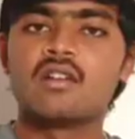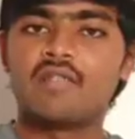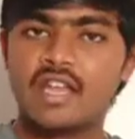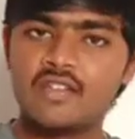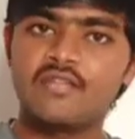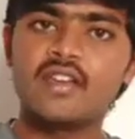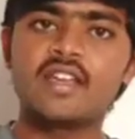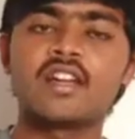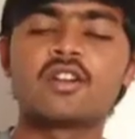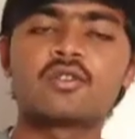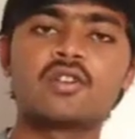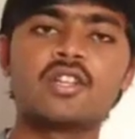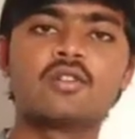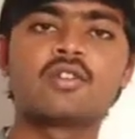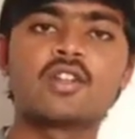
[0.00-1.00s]
వైఫై
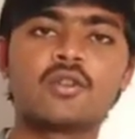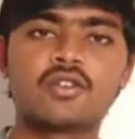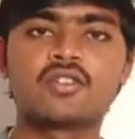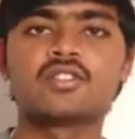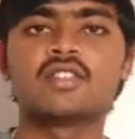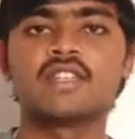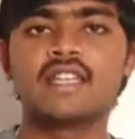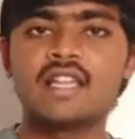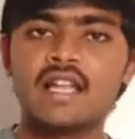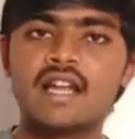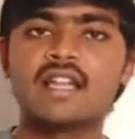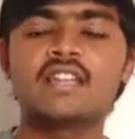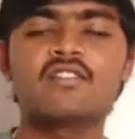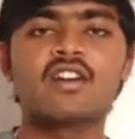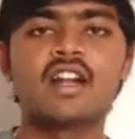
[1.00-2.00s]
కంట్రోలింగ్ కూడా ఉంటుంది
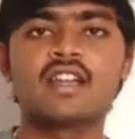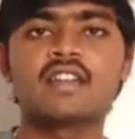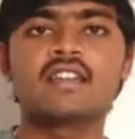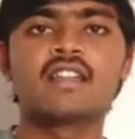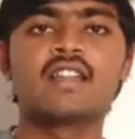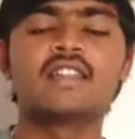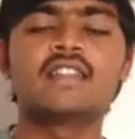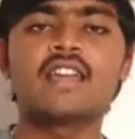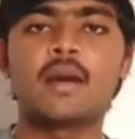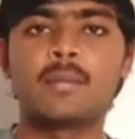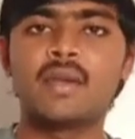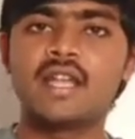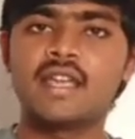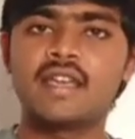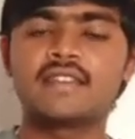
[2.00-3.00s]
ఇలాంటి వాటిని అయితే
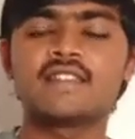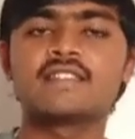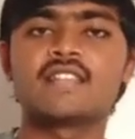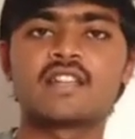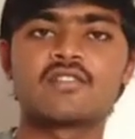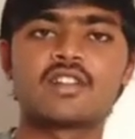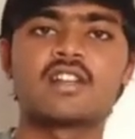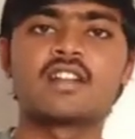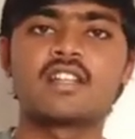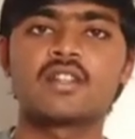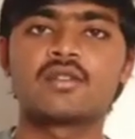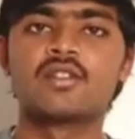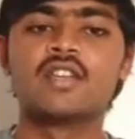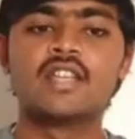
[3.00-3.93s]
అప్లికేషన్ సర్వర్ అంటారు